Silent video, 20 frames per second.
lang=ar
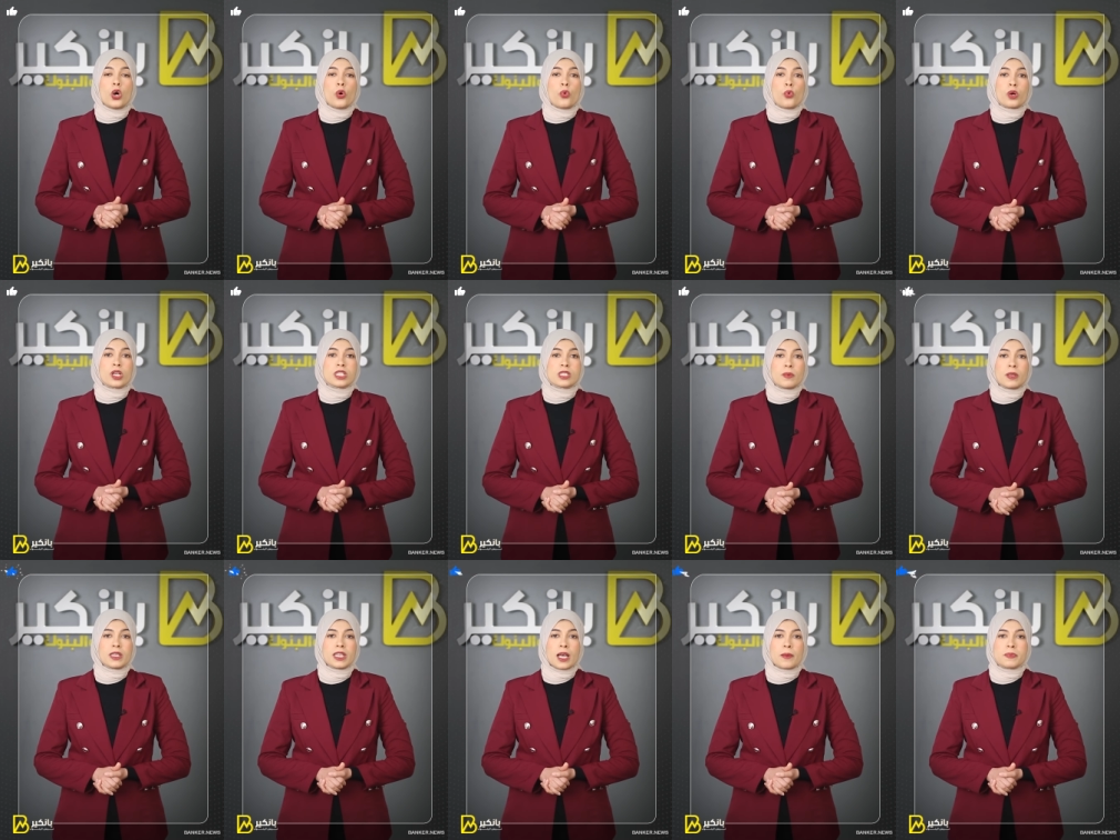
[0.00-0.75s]

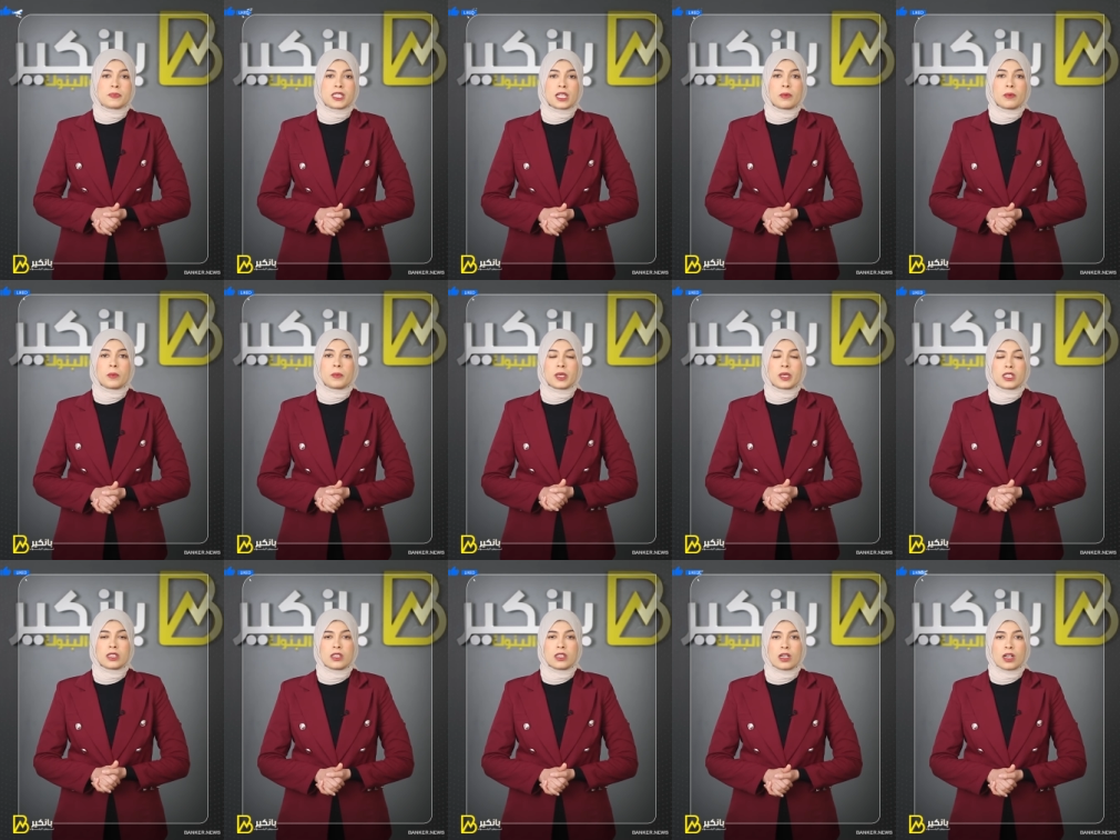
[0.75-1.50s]
وكسبتها بسبب
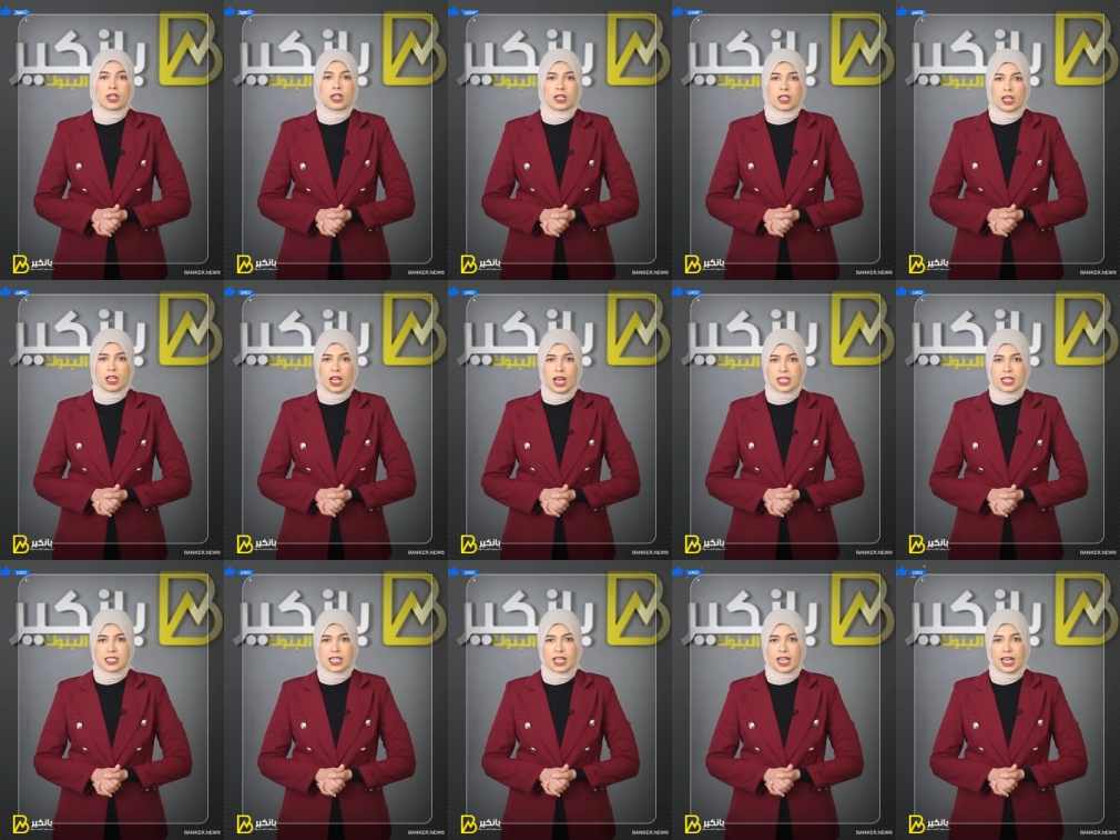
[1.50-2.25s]
الضرر اللي
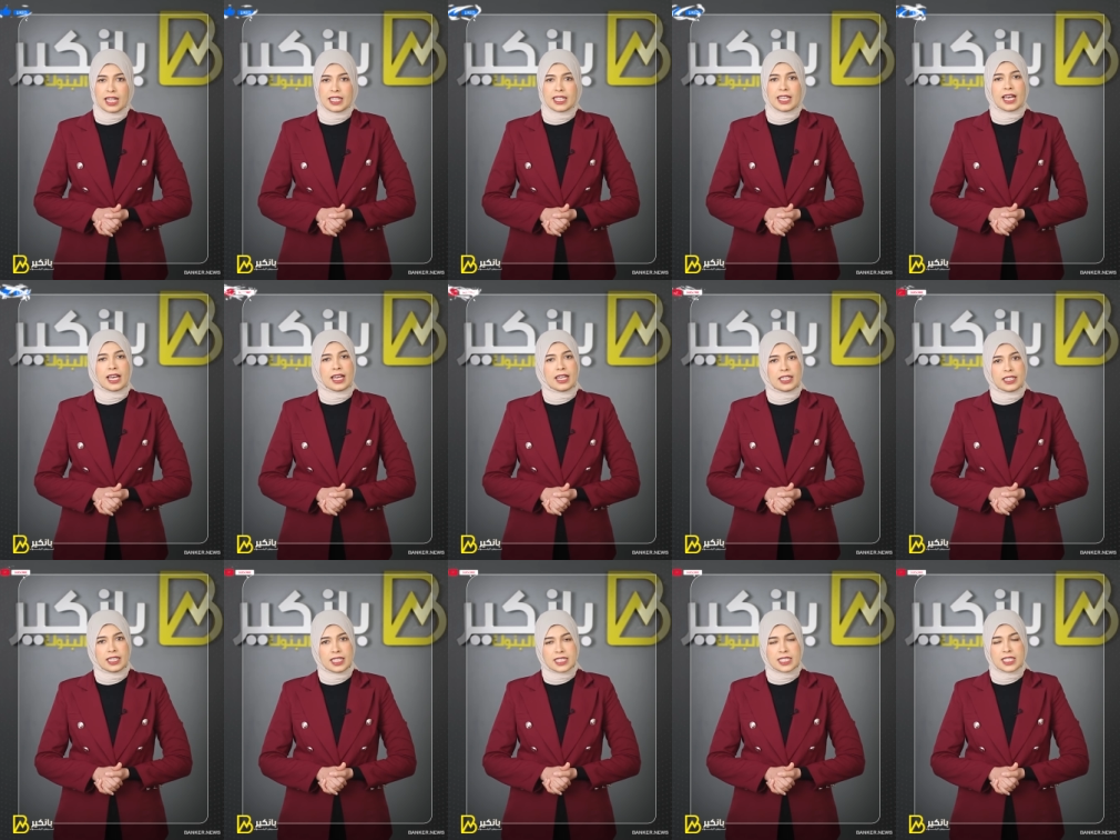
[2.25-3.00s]
حصل عليها
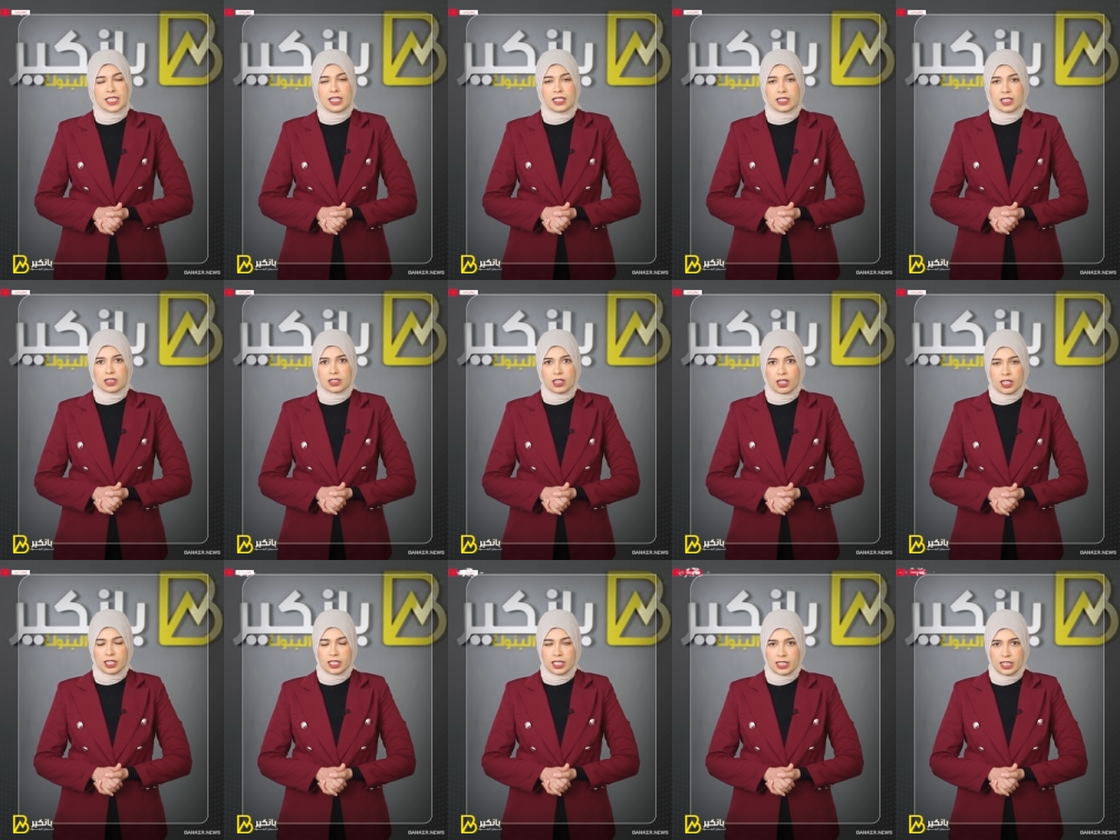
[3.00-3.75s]
نتيجه
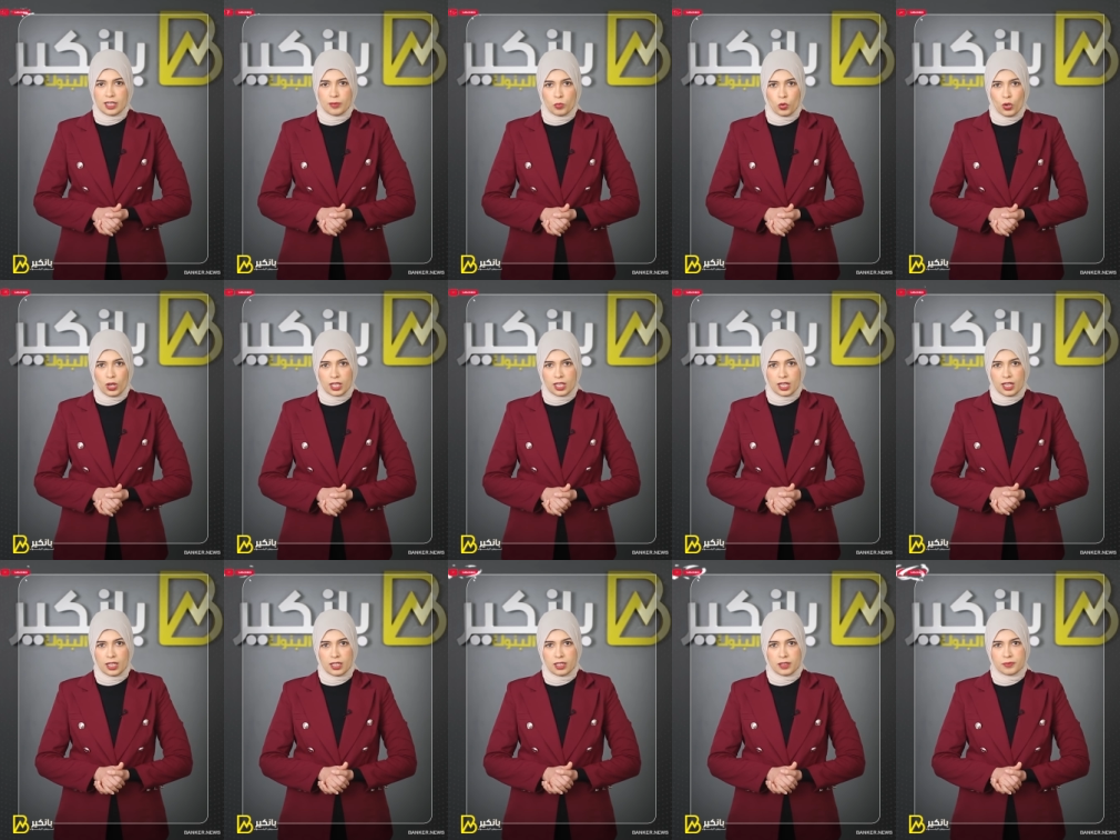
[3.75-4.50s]
التقارير
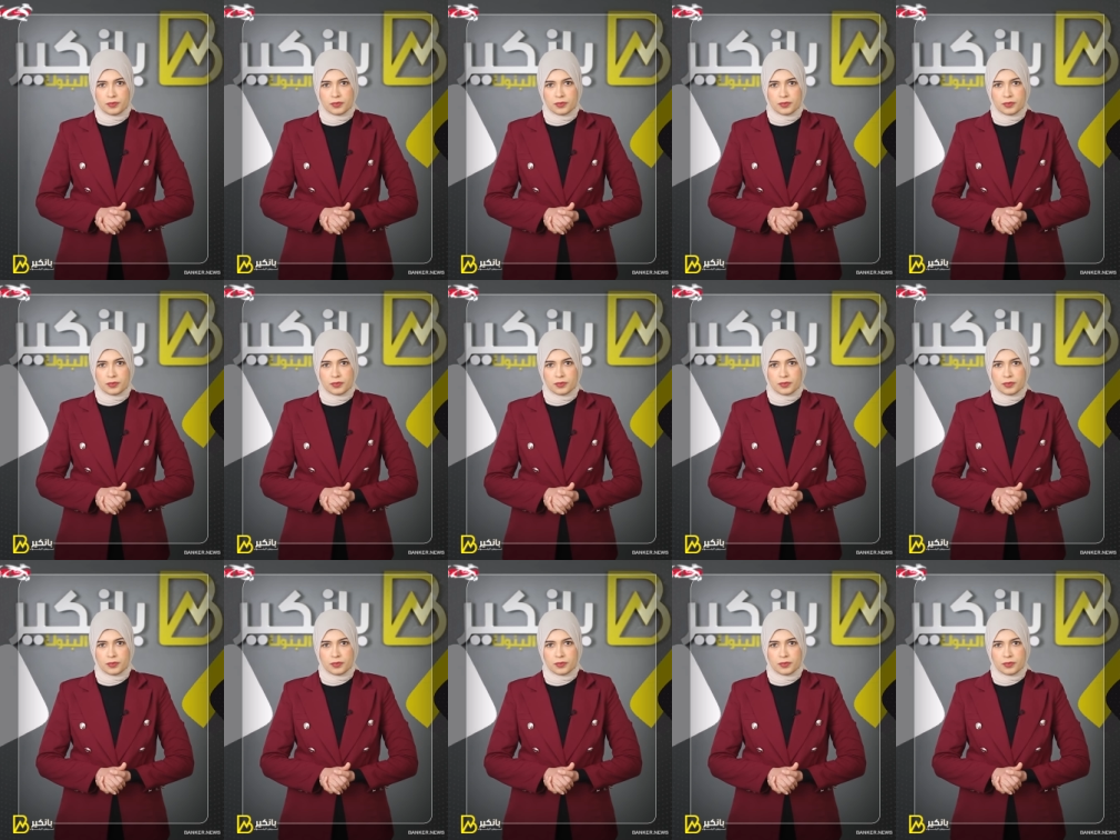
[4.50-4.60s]
الموجهه